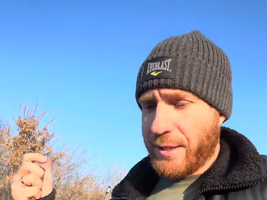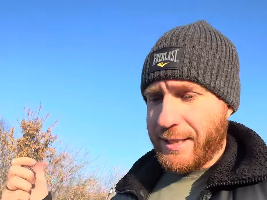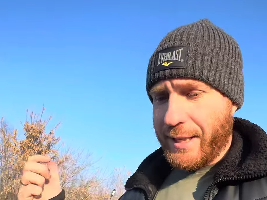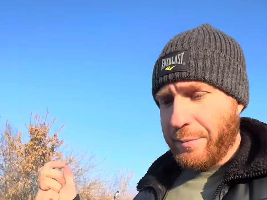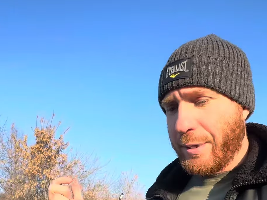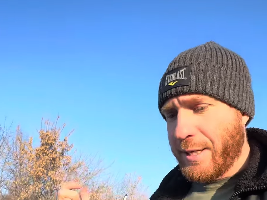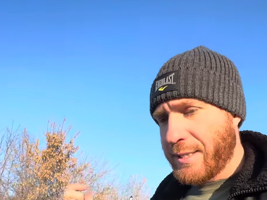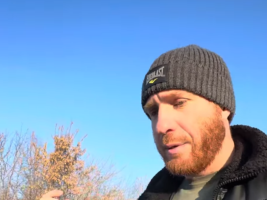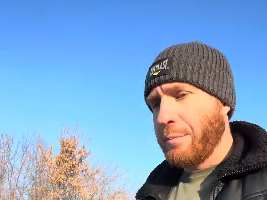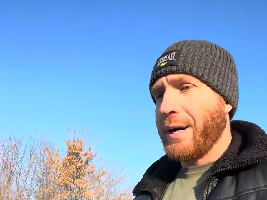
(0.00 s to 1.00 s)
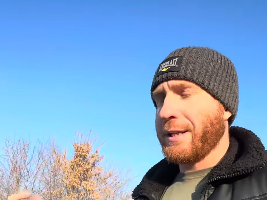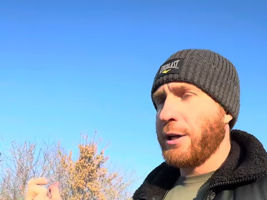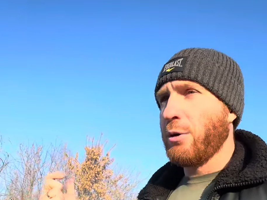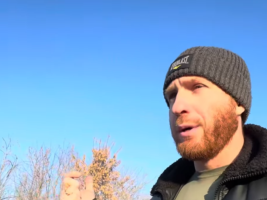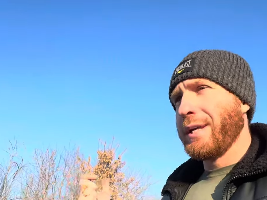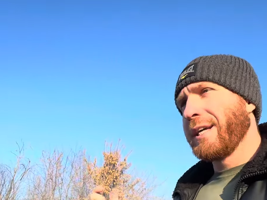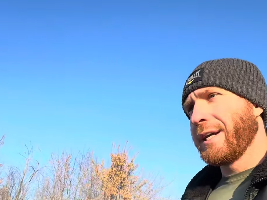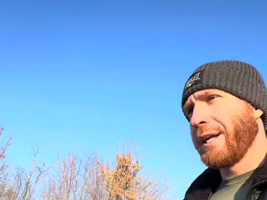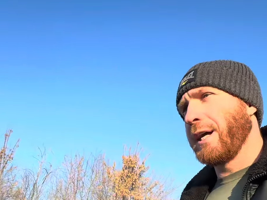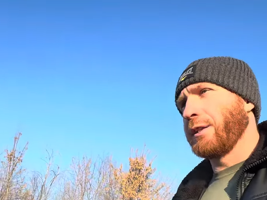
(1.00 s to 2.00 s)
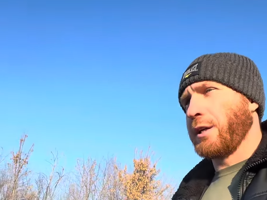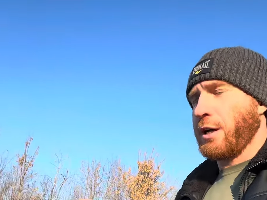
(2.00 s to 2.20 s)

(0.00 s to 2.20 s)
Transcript: серебристый, барнео и кориандр.